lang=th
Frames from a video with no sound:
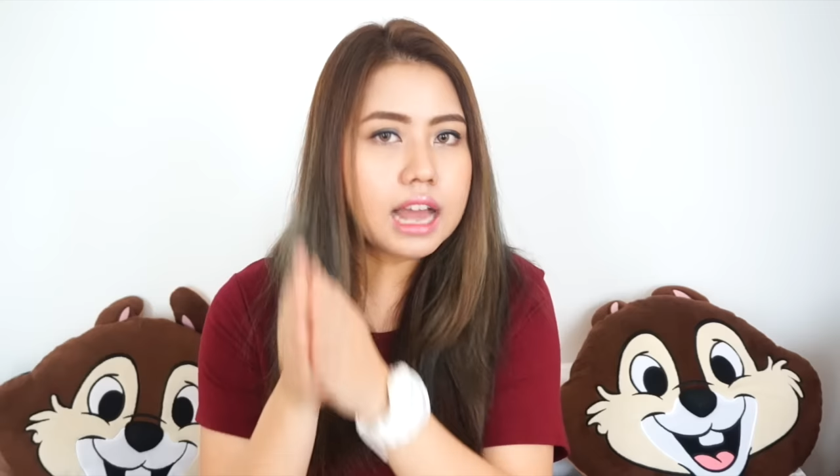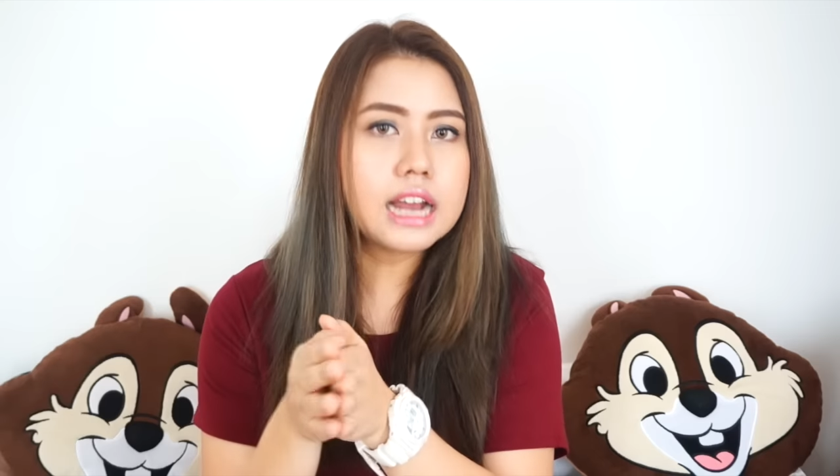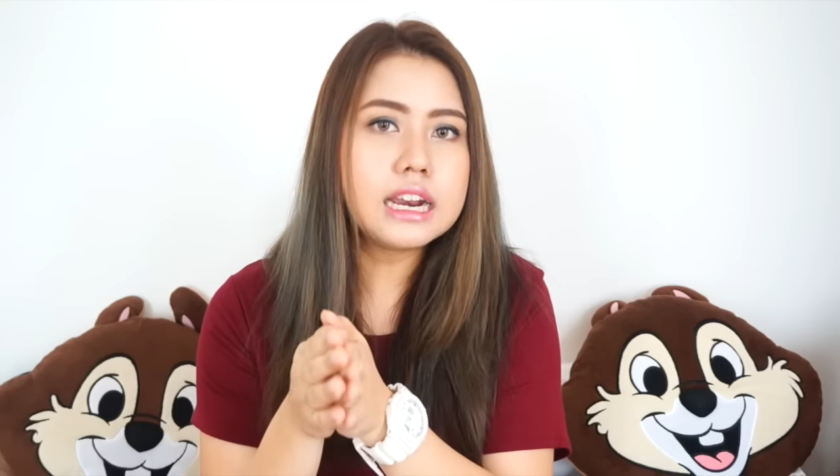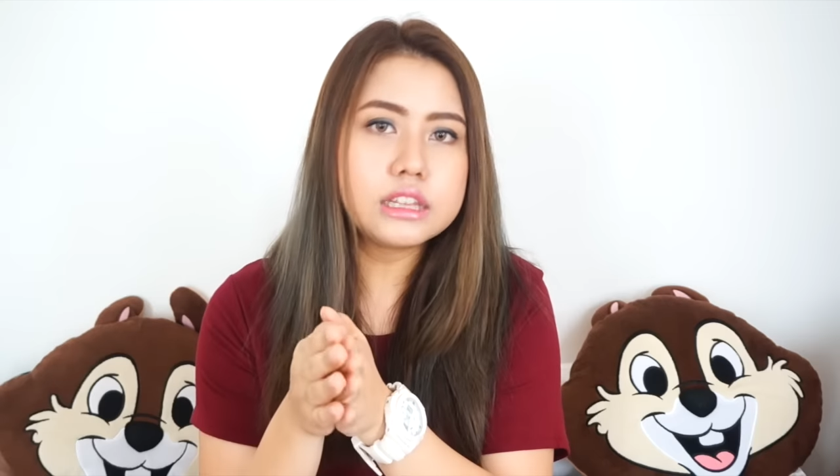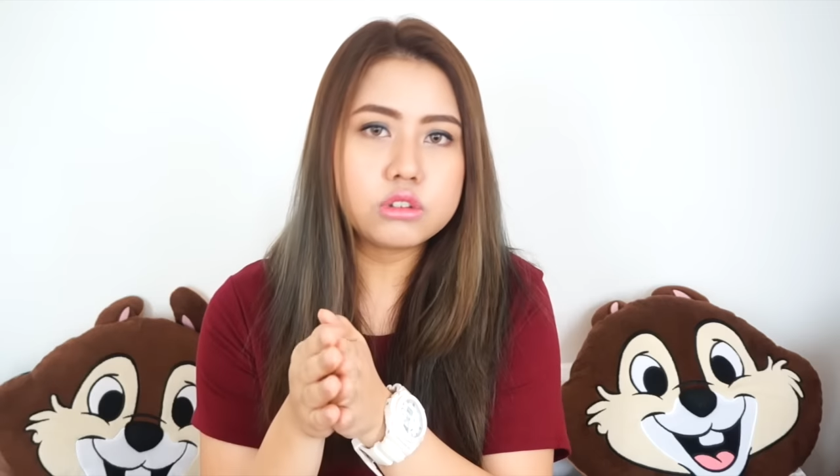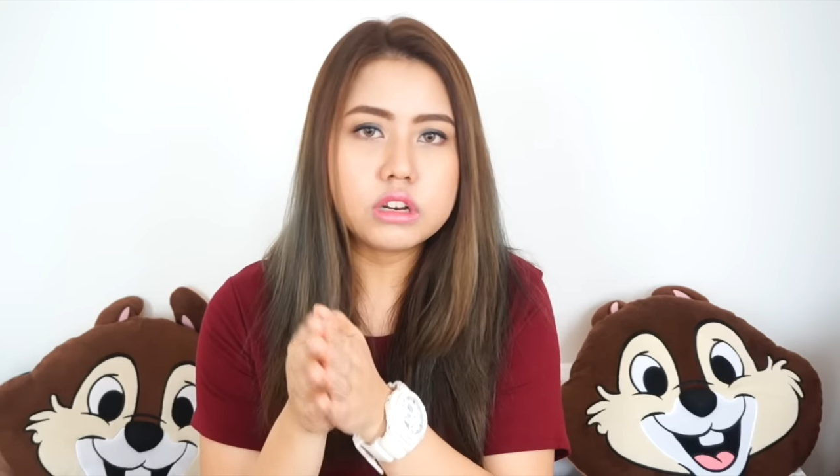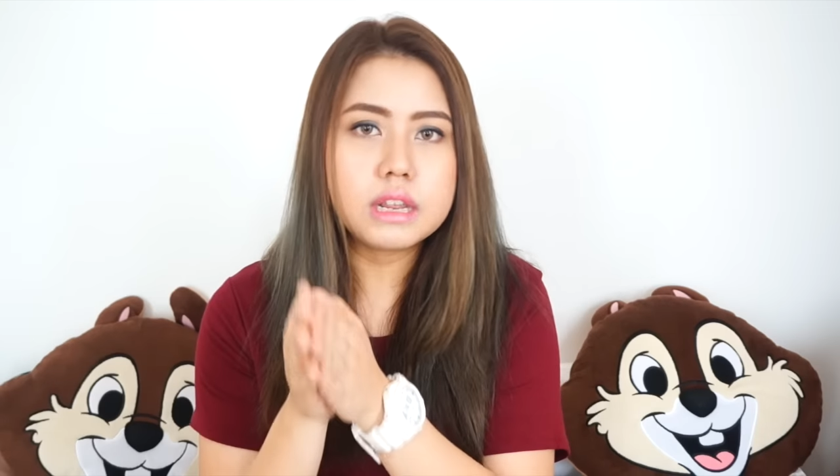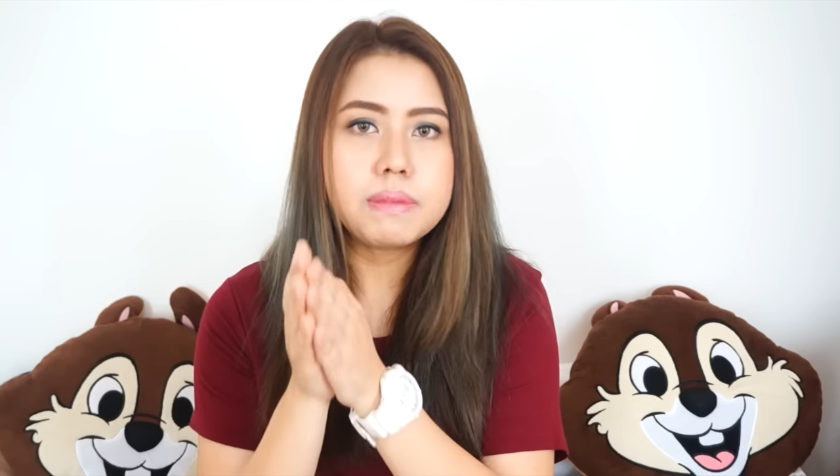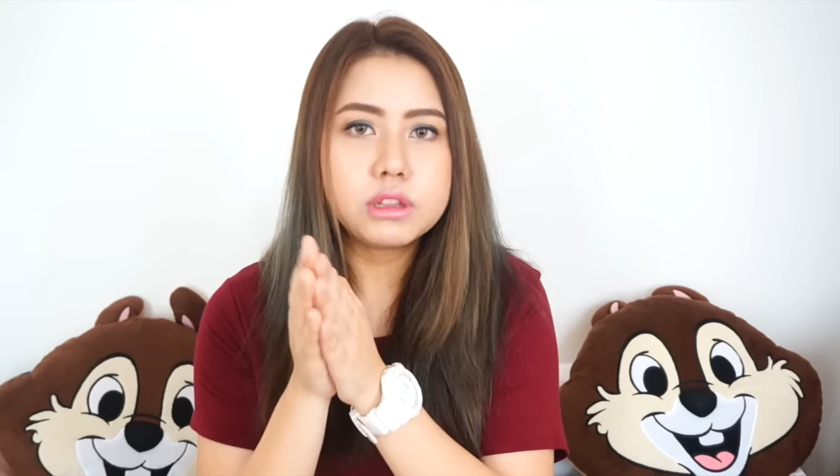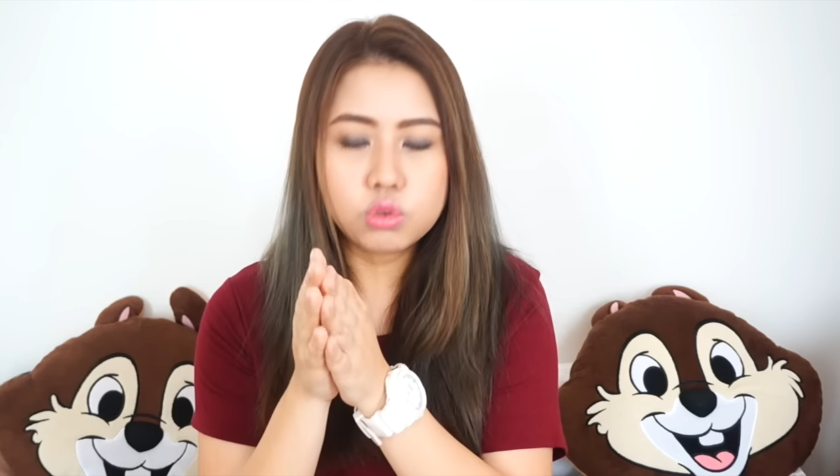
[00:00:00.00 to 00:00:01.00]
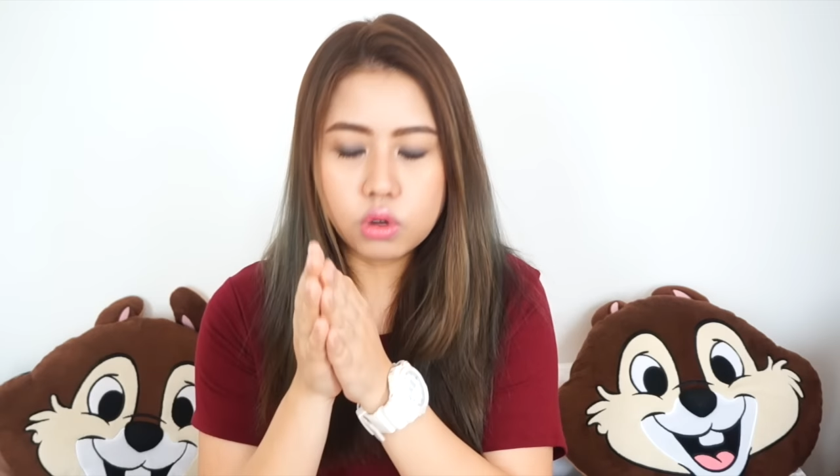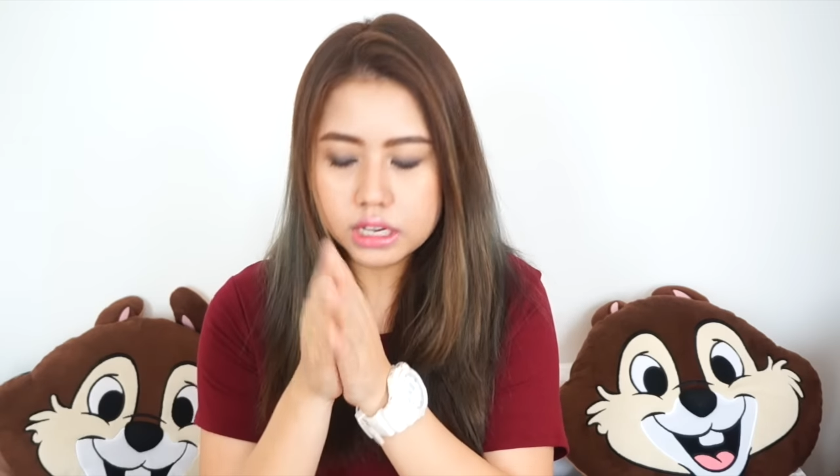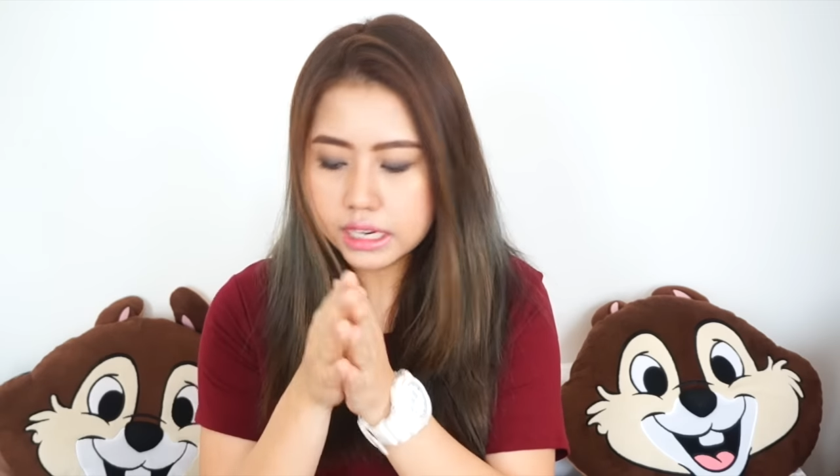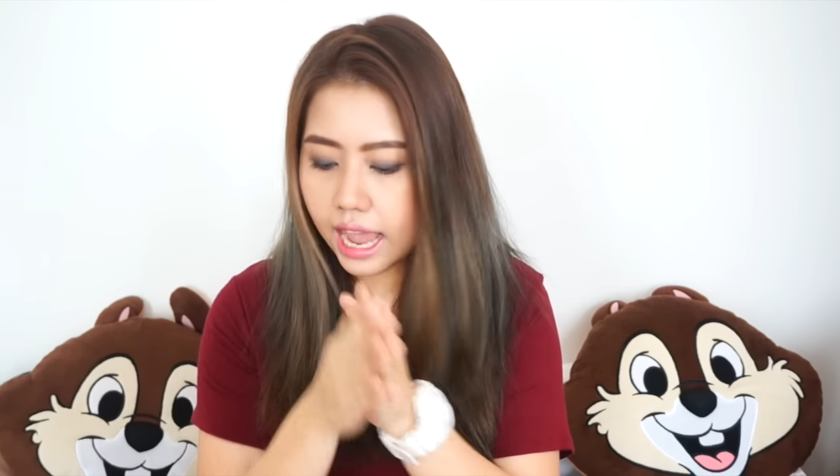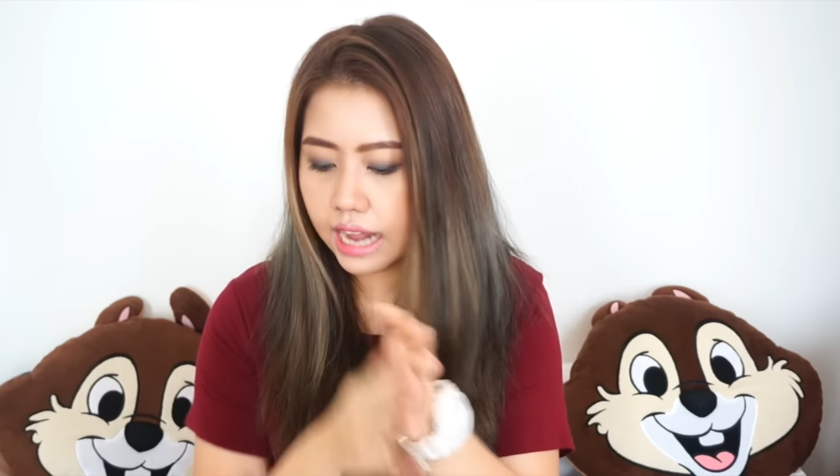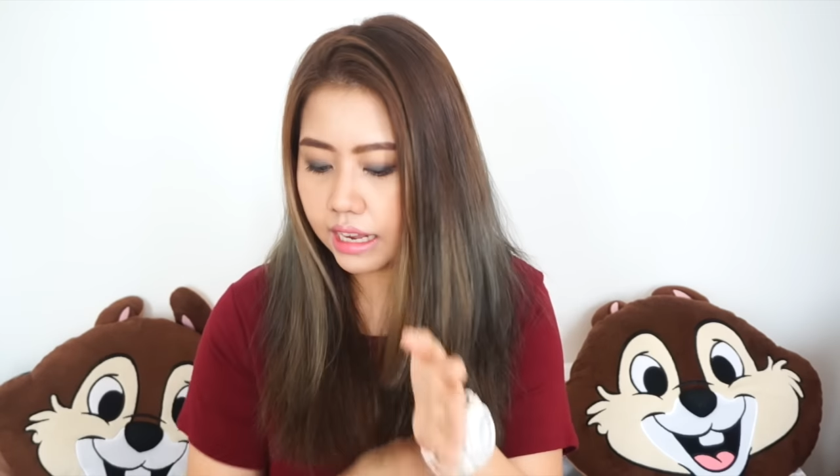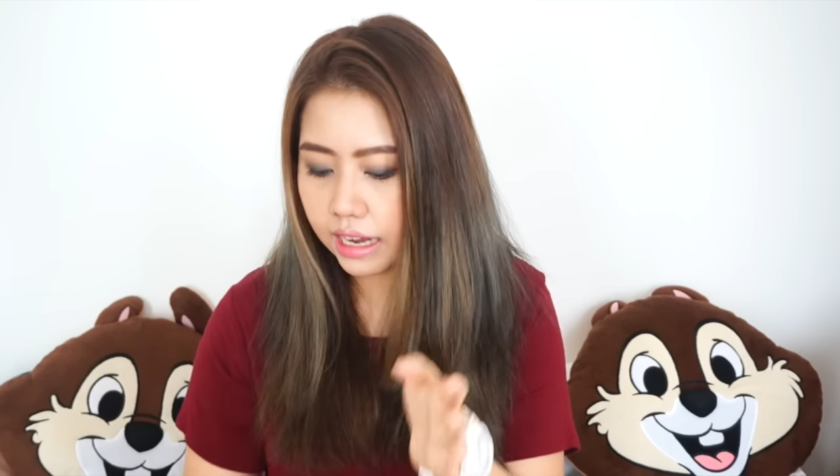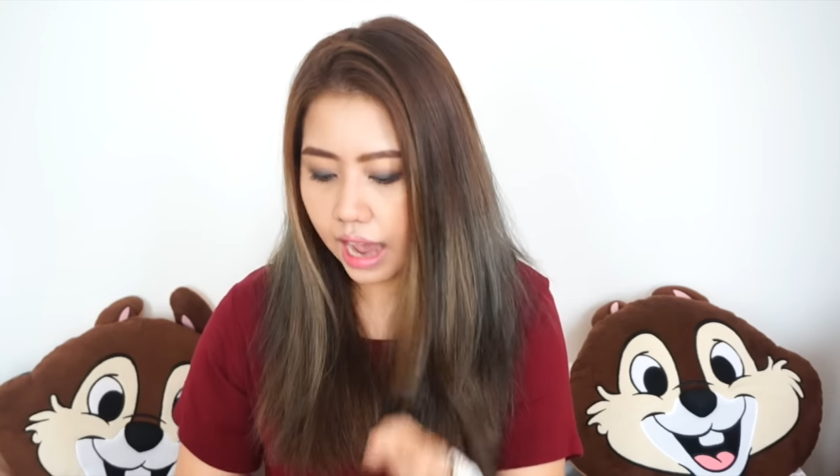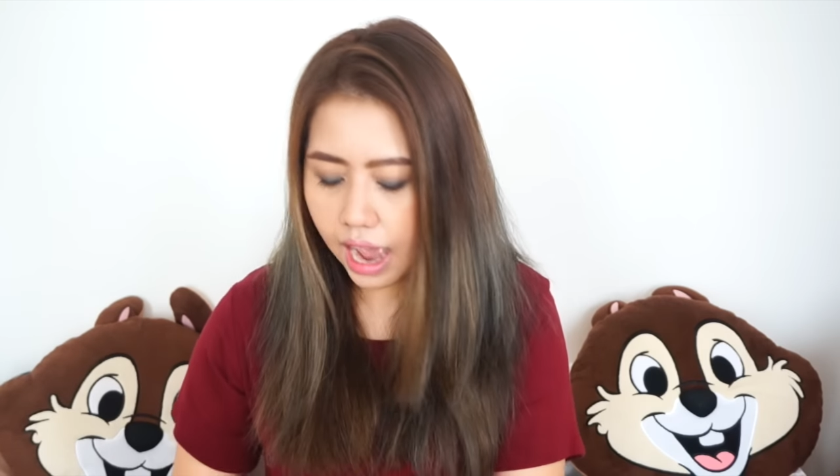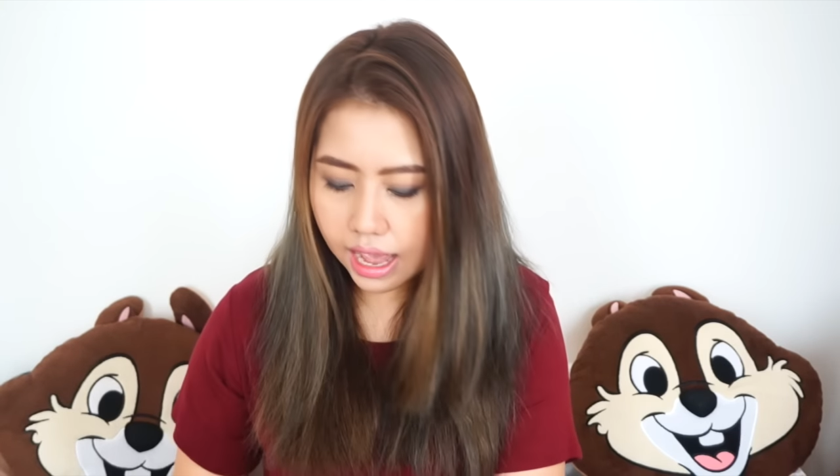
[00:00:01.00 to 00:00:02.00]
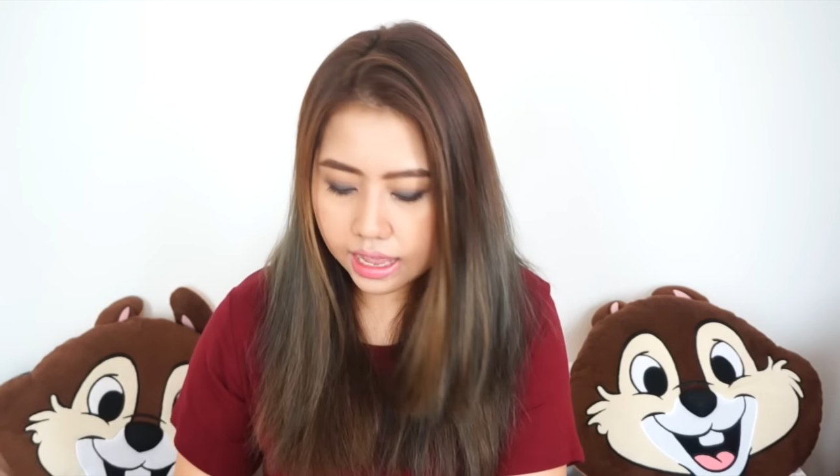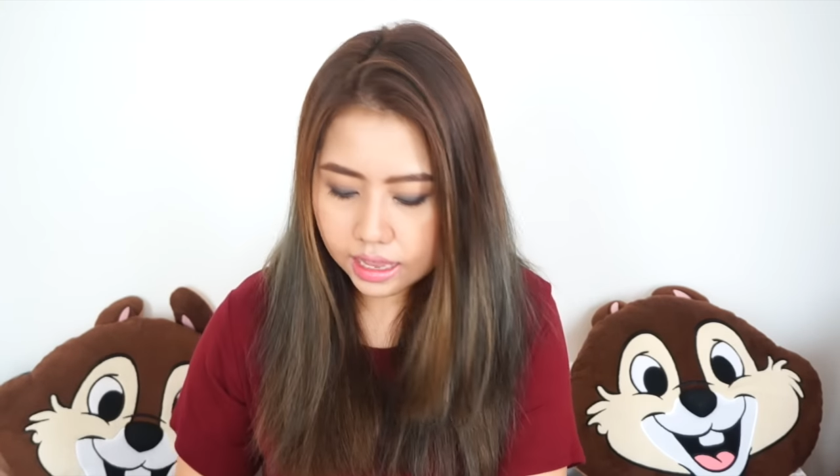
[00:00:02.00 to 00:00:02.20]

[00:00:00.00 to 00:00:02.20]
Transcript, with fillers: ทาเลตตัวนี้เป็นตัวที่แทนกันได้